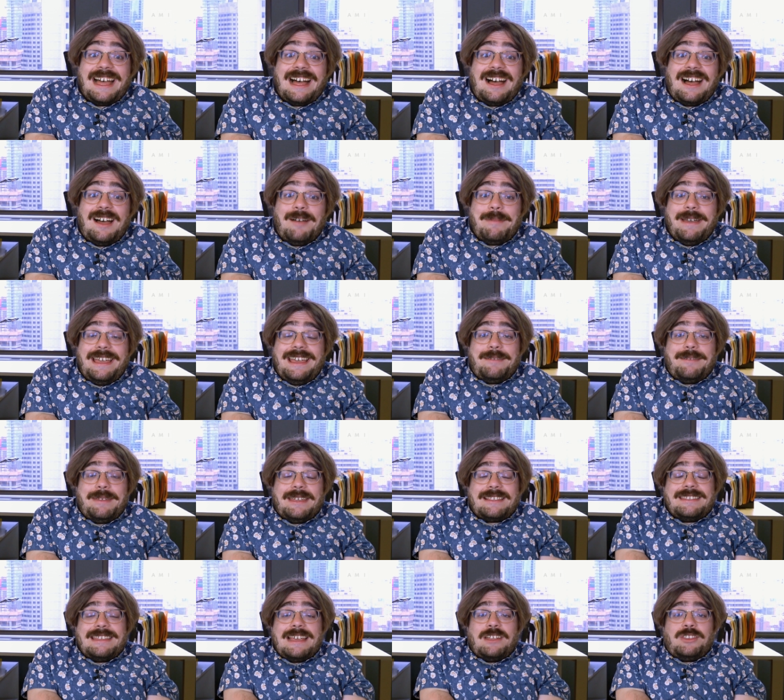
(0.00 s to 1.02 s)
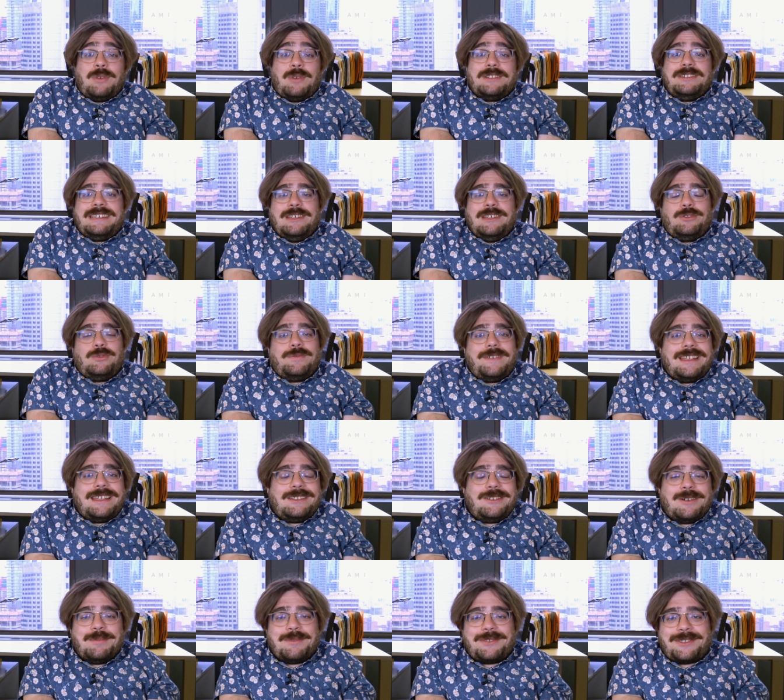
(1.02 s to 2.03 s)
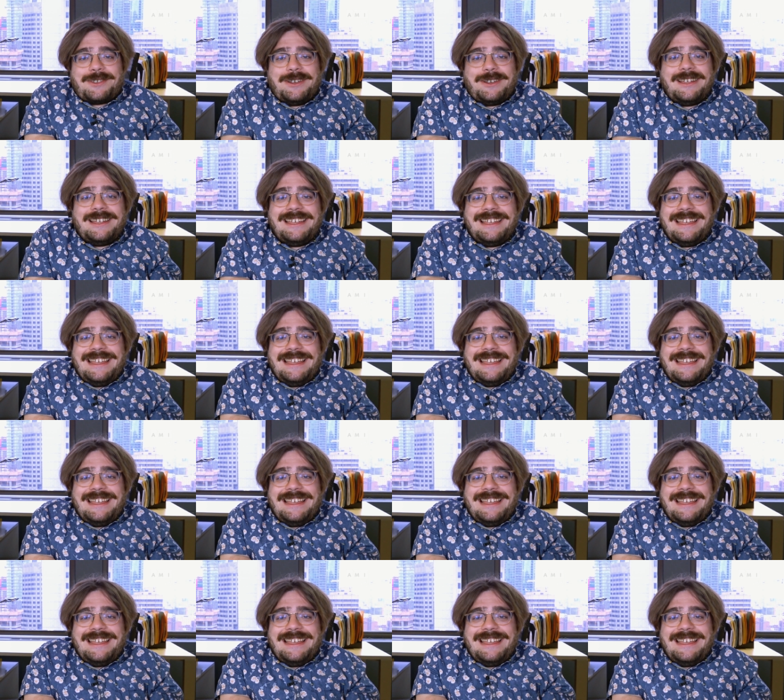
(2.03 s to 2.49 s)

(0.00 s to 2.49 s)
Ah, ben merci à toi de t'être ouverte comme ça,